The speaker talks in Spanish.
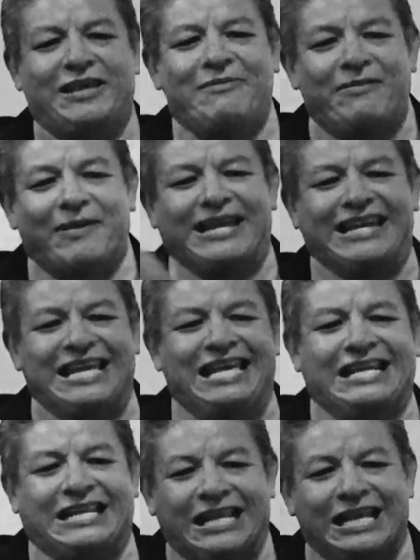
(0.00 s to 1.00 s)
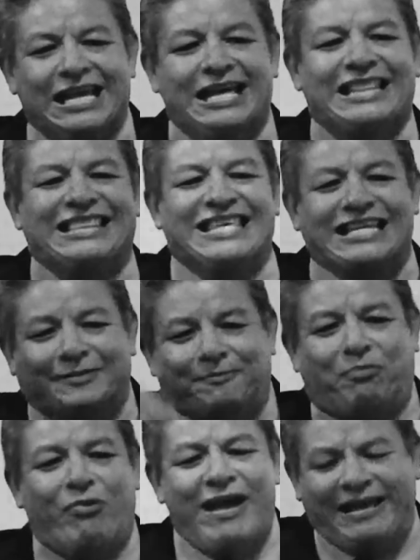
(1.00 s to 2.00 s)
debe venir
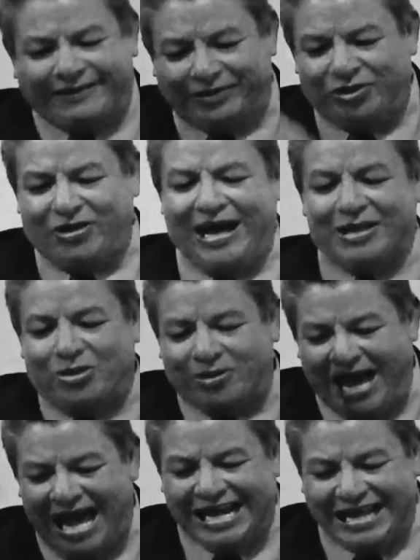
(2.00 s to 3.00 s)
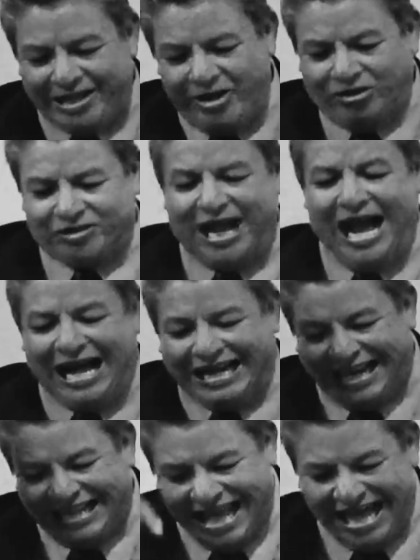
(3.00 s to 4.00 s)
dispuesto a adorar a Dios, a
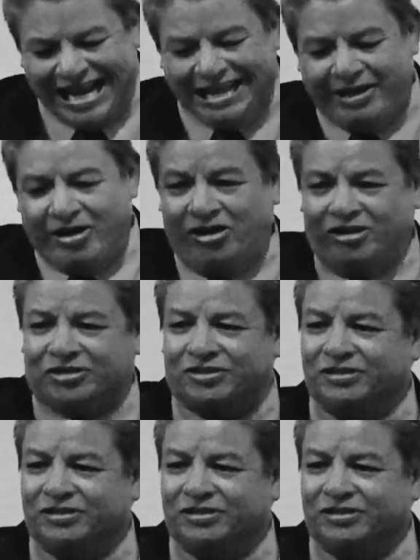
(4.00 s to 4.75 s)
agradar a Dios.